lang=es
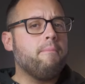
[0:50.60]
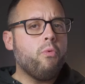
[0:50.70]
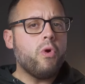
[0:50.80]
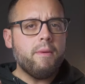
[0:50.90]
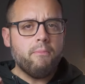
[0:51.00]

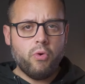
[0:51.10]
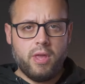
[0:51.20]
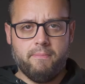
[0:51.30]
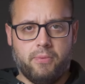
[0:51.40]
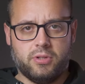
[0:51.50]
muy
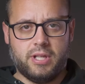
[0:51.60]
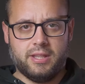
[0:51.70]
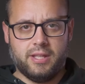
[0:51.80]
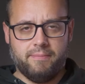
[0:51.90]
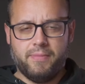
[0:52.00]
muy
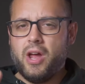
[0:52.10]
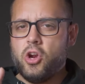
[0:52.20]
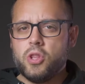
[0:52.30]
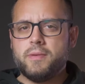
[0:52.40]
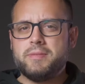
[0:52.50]
importante,
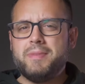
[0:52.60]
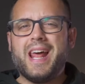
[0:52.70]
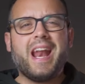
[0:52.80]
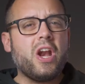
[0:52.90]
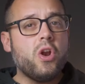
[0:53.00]
no debes
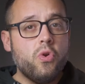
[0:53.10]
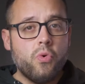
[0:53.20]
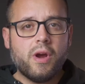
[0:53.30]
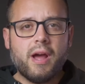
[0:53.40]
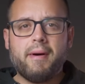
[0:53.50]
mirar
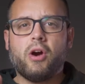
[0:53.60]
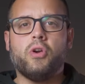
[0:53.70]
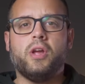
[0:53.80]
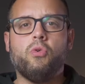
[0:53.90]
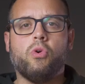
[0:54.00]
nunca
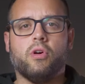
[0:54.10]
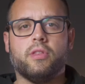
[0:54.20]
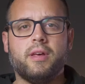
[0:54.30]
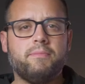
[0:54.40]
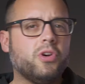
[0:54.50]
bajo ningún
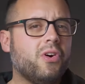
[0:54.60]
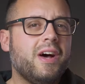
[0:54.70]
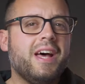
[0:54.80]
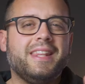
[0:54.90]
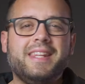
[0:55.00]

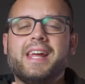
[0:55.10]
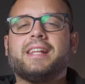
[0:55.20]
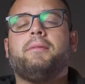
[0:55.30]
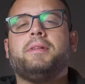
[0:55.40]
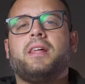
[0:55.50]
concepto
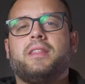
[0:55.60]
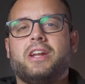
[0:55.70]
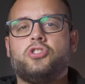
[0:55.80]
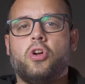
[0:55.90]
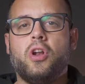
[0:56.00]
directamente
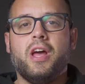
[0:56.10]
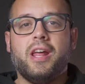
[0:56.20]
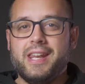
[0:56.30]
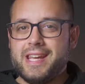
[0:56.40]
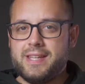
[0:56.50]
hacia el Sol,
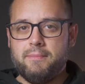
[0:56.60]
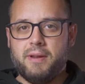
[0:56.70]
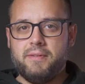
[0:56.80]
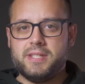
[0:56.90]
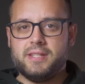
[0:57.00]
ni a
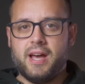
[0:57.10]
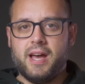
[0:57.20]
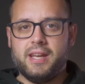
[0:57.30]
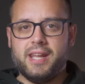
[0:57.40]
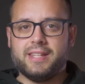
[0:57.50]
simple
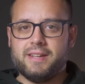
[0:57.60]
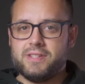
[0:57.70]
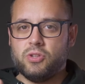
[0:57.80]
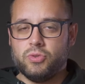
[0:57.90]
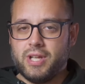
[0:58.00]
vista, ni a
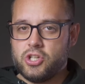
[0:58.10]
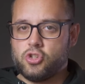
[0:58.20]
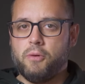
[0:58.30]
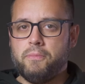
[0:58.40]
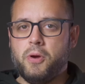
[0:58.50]
través de un
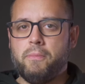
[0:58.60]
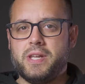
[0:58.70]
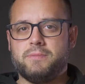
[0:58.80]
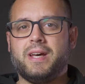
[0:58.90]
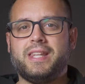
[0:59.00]
telescopio,
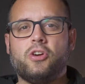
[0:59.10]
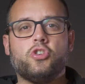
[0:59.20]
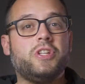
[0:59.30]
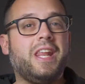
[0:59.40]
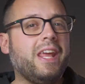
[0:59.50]

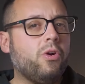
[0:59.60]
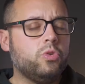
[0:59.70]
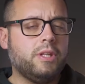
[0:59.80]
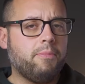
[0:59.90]
prismáticos, ni ningún